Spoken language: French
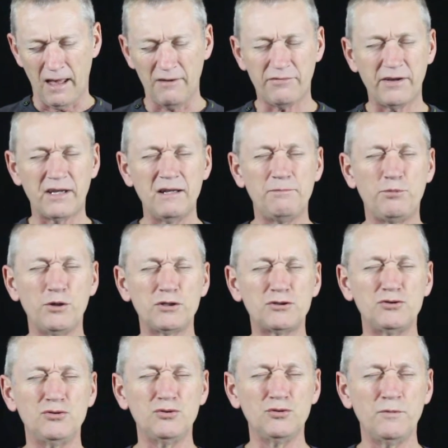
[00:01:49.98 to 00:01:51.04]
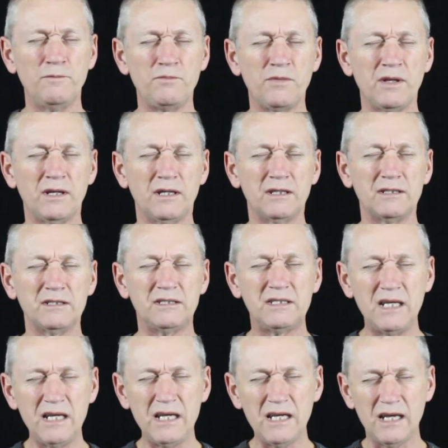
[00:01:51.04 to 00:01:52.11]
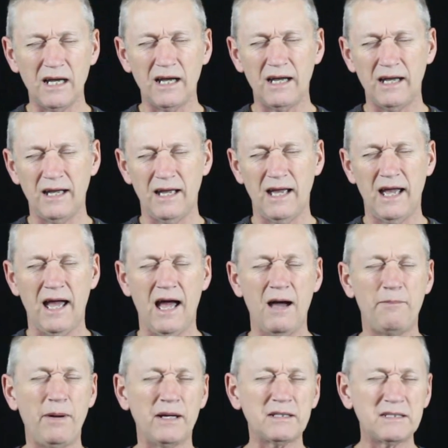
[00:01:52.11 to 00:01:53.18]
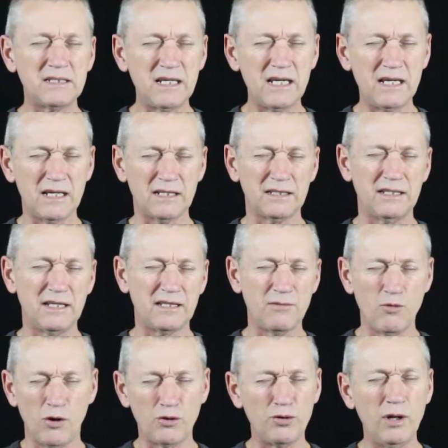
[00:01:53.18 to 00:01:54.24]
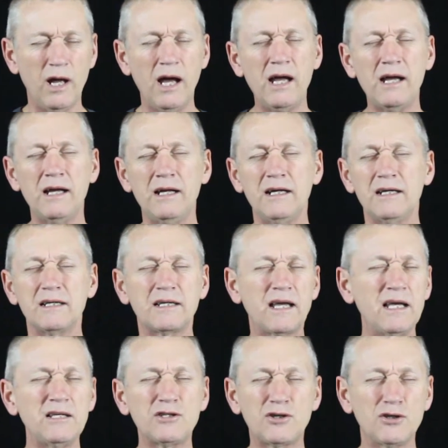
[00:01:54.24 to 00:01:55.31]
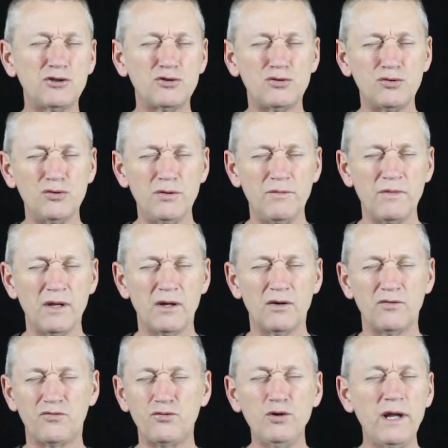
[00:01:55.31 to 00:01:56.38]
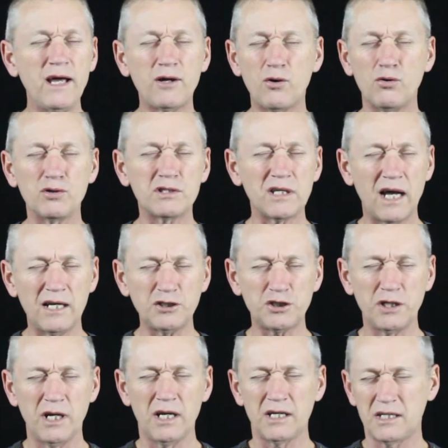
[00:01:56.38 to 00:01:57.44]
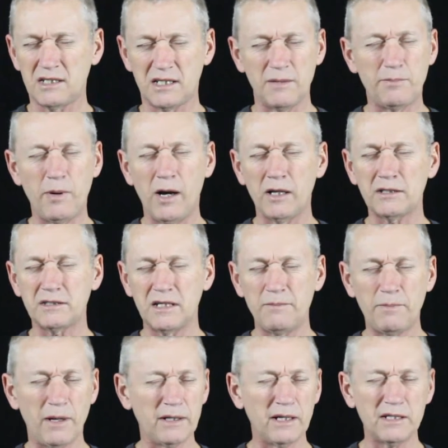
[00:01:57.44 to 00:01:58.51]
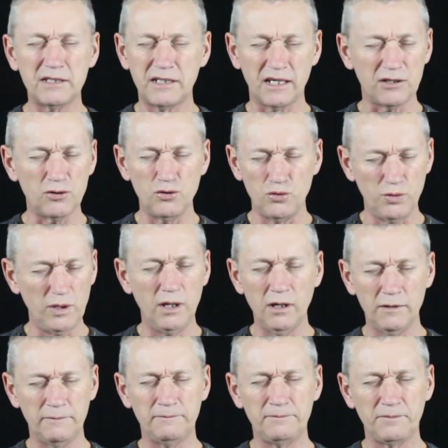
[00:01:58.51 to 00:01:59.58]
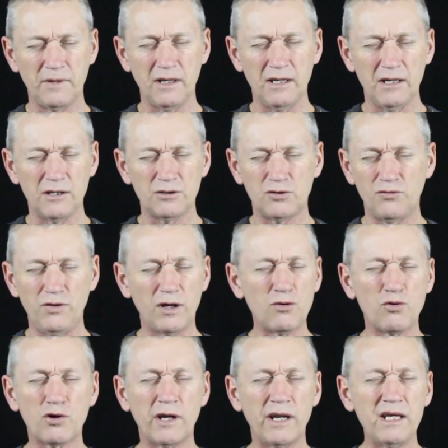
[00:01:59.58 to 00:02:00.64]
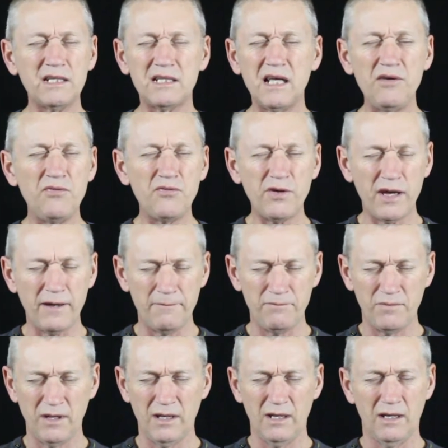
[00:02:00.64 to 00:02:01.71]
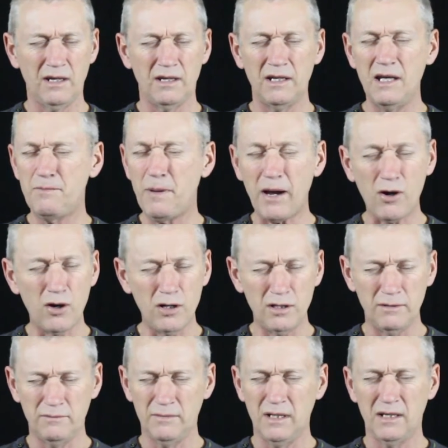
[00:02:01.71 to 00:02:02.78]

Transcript: afin qu'il puisse nous dire, à partir des témoins oculaires, qu'est-ce que tu voulais qu'on sache qui s'est passé pendant cette nuit-là. Tu voulais qu'on connaisse les faits, les paroles,